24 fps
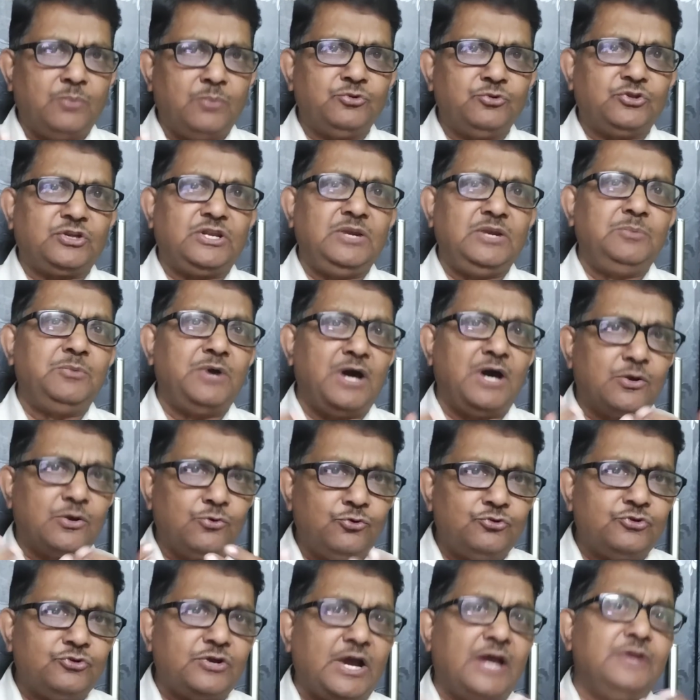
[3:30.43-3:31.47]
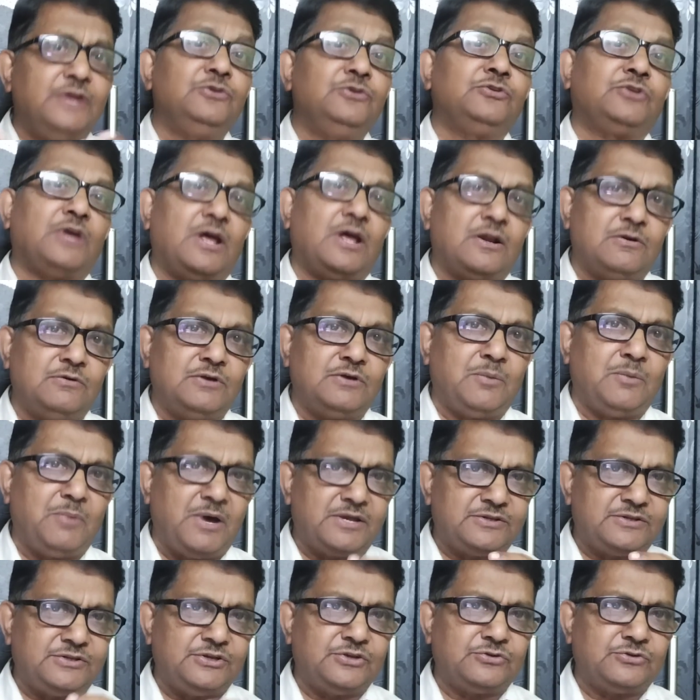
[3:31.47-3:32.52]
ఒక ముస్లింగా రోజుకు ఐదు సార్లు
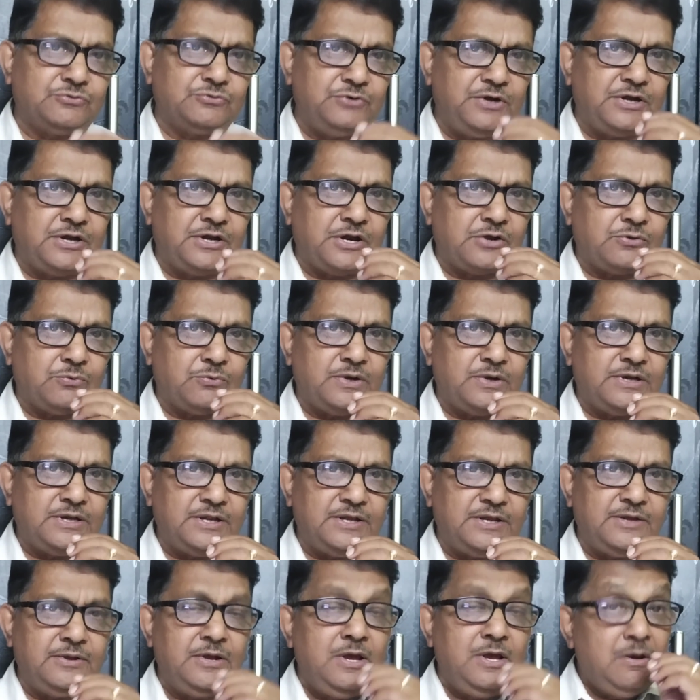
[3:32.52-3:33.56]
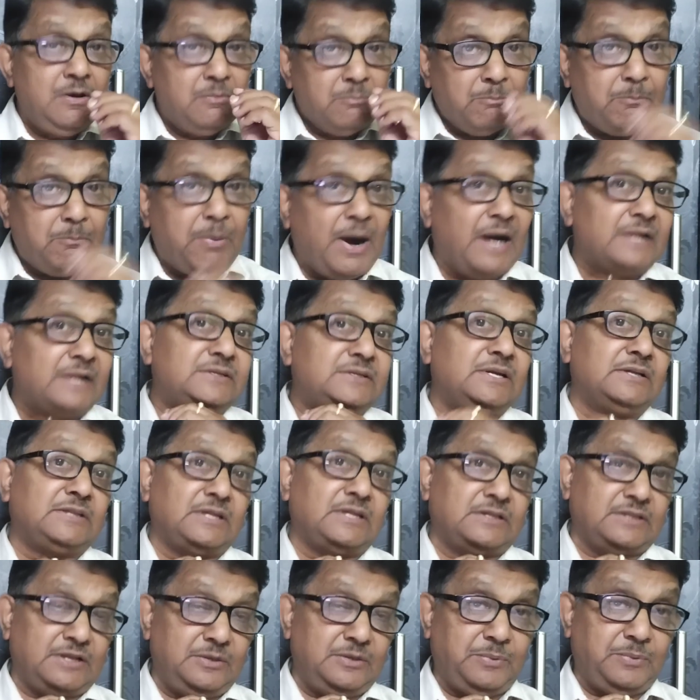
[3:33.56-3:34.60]
నమాజ్ చేసుకునేటటువంటి
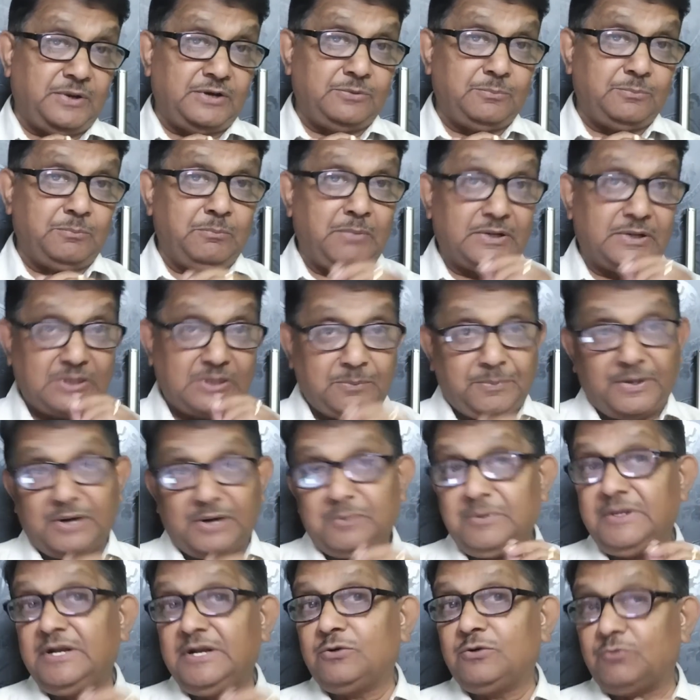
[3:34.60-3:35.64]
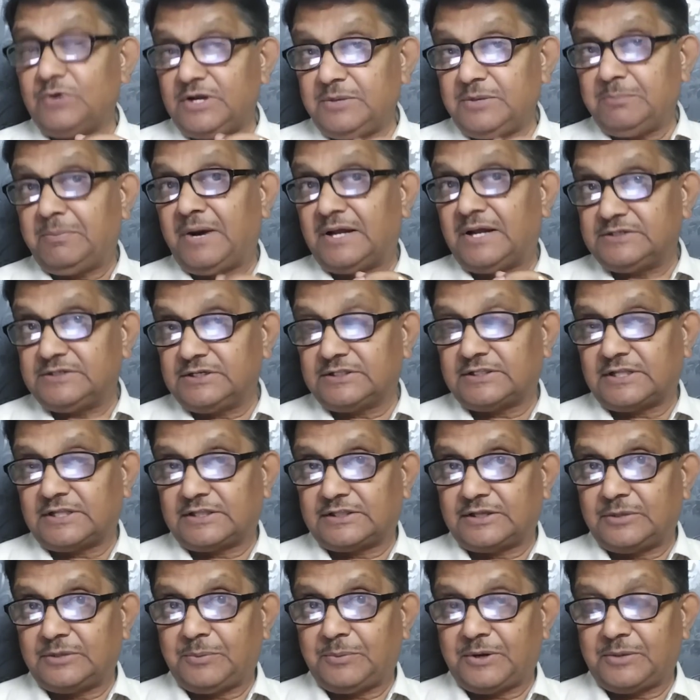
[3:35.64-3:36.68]
బాధ్యత అతని పరి మతపరమైనటువంటి బాధ్యత
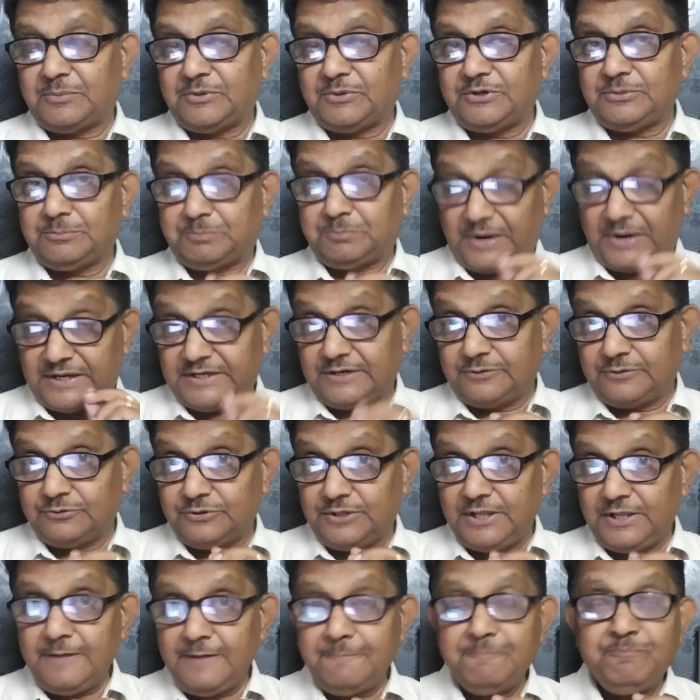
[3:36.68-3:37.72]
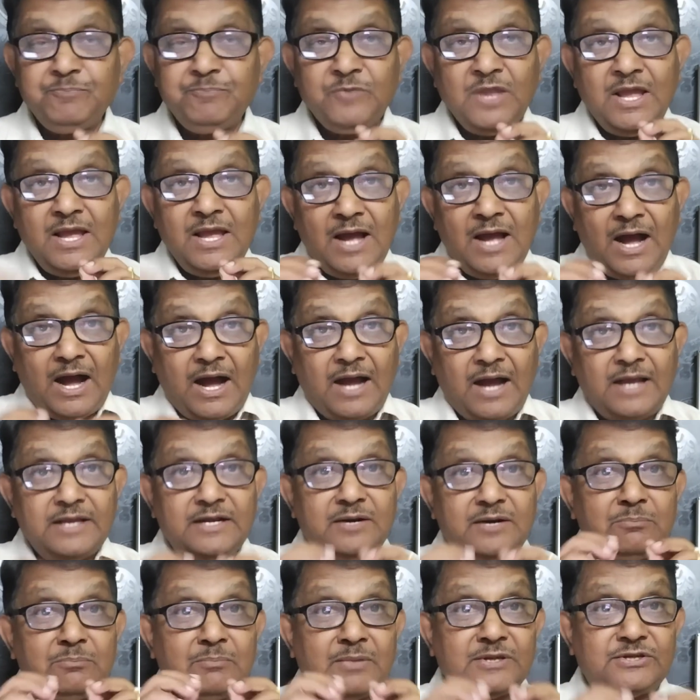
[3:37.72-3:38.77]
అతని పరమై పైన ఉంది
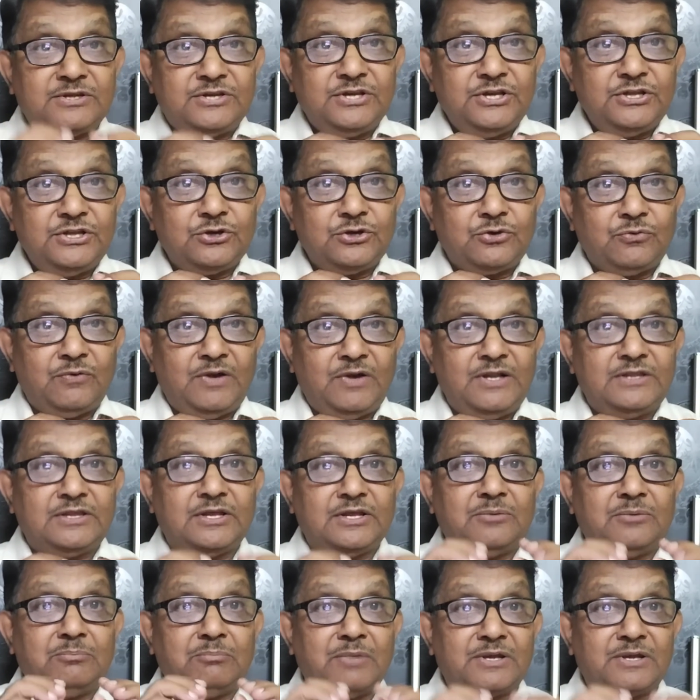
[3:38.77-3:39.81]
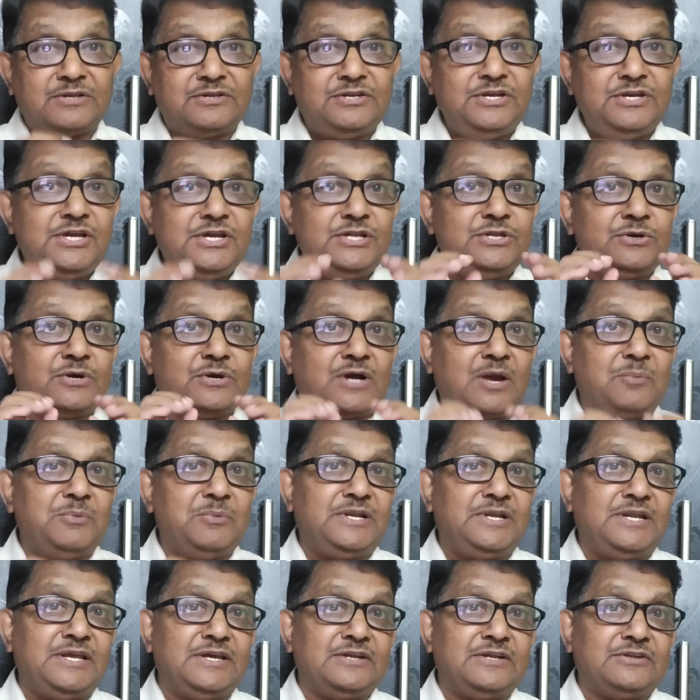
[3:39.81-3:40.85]
ఆయన మసీదుకు వెళితే మసీదు
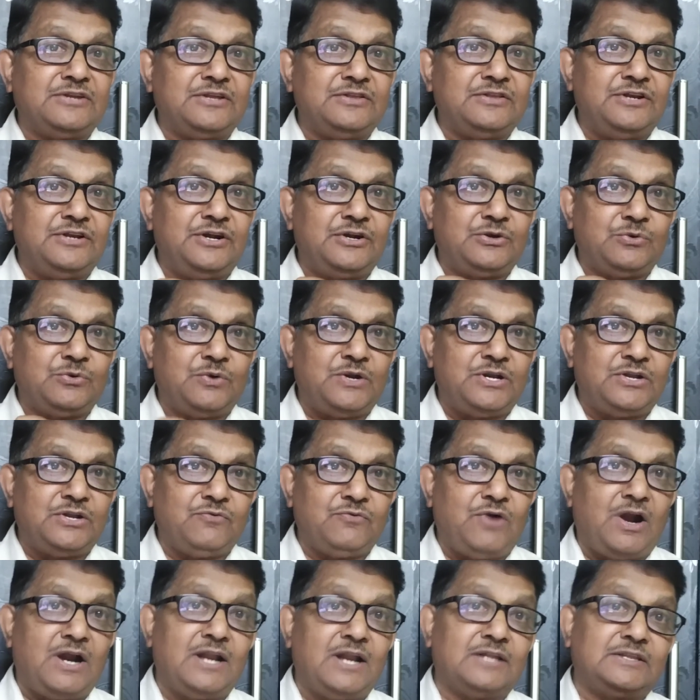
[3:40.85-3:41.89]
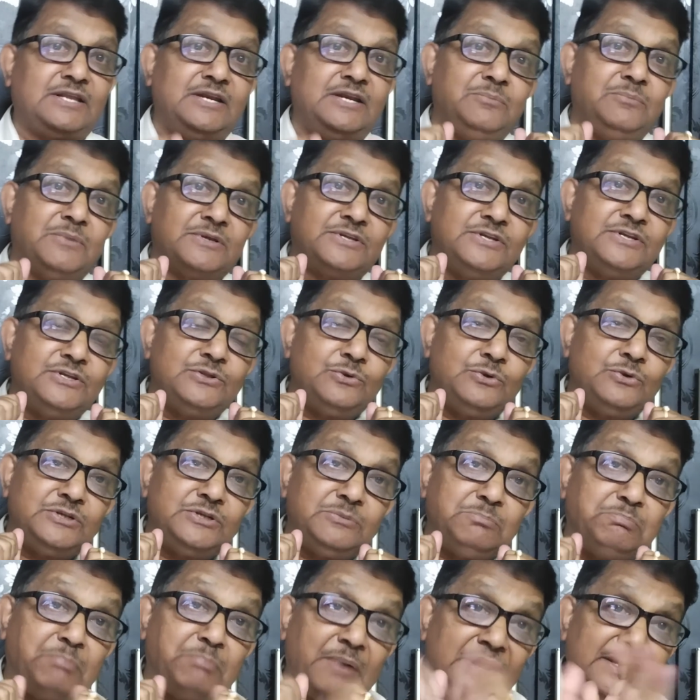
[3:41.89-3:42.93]
కమిటీకి చెందినటువంటి వాళ్ళు అతన్ని
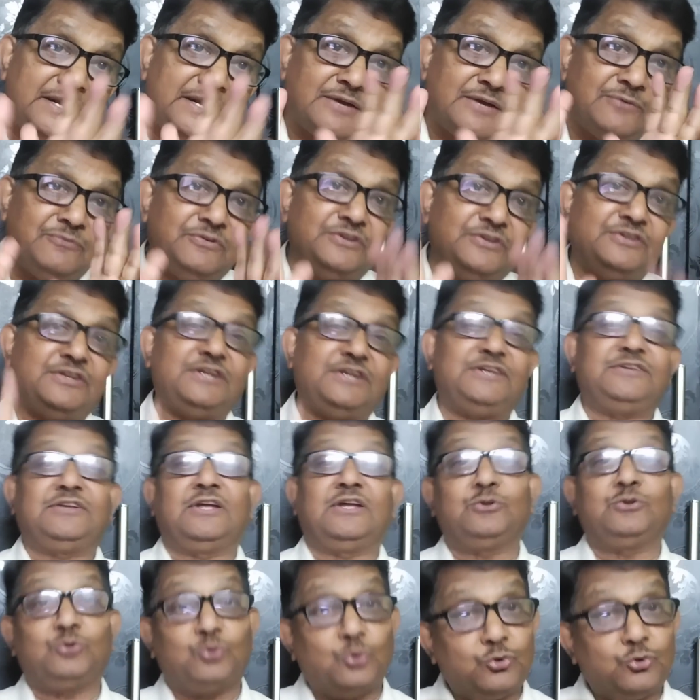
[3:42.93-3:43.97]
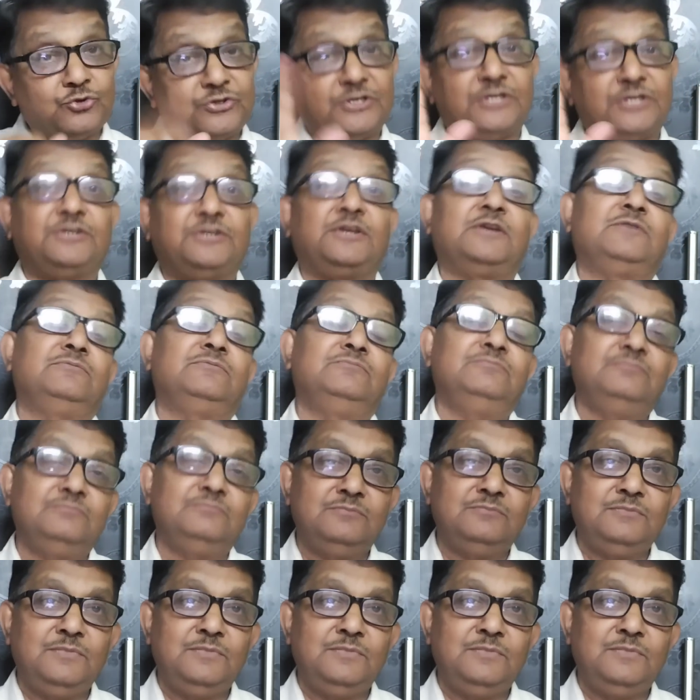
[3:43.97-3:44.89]
మసీదులోంచి బయటకు విసిరేశారు తోసేశారు